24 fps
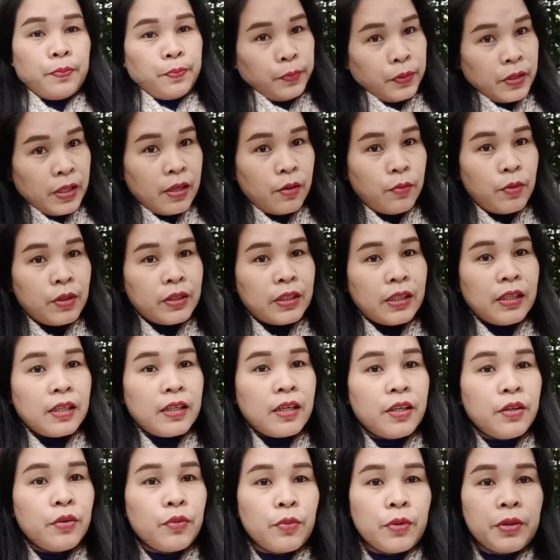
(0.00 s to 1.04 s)
Dalawa
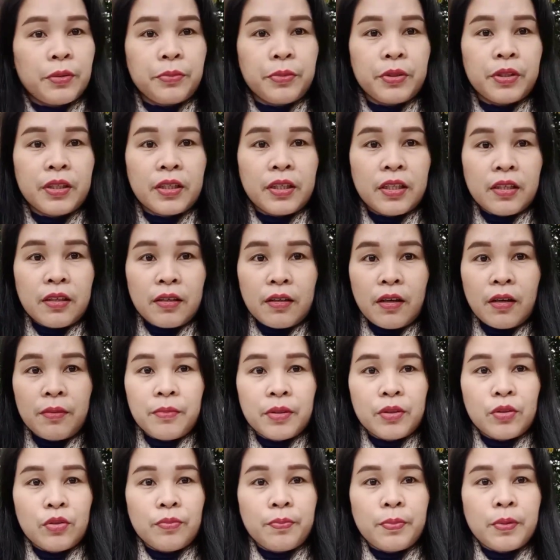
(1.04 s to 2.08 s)
talaga yung warmer na
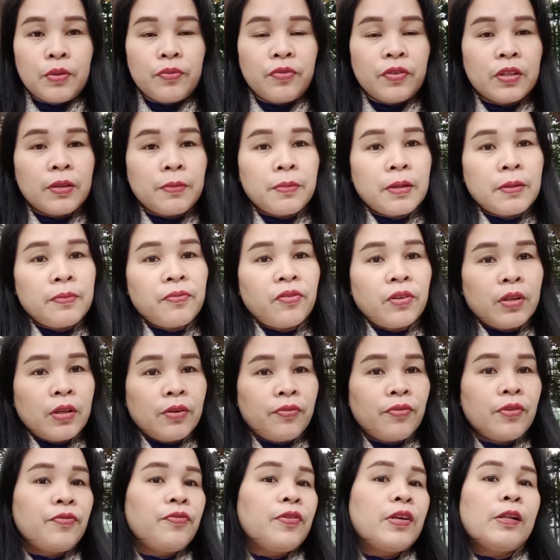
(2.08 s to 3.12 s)
ginagamit ko. Pero
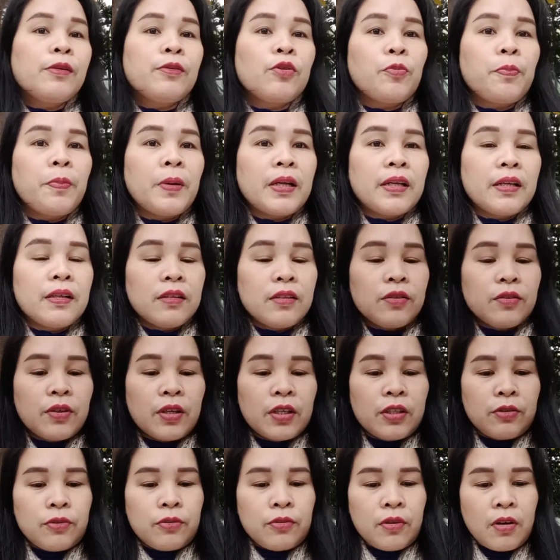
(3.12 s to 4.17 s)
nafe-feel ko pa rin yung
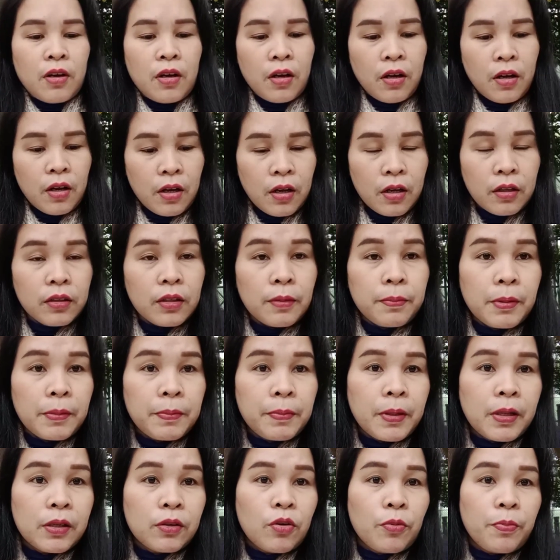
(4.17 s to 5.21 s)
ano,
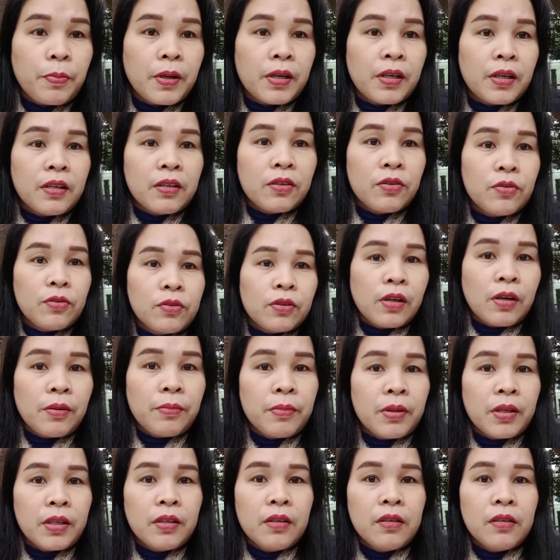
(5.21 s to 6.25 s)
napipil ko pa rin yung
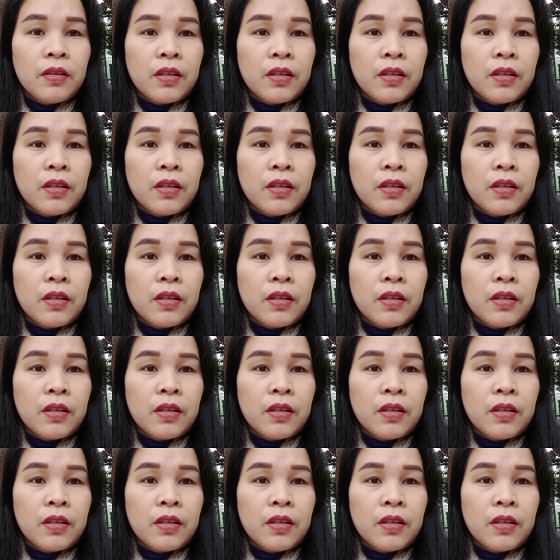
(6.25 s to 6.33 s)
lamig.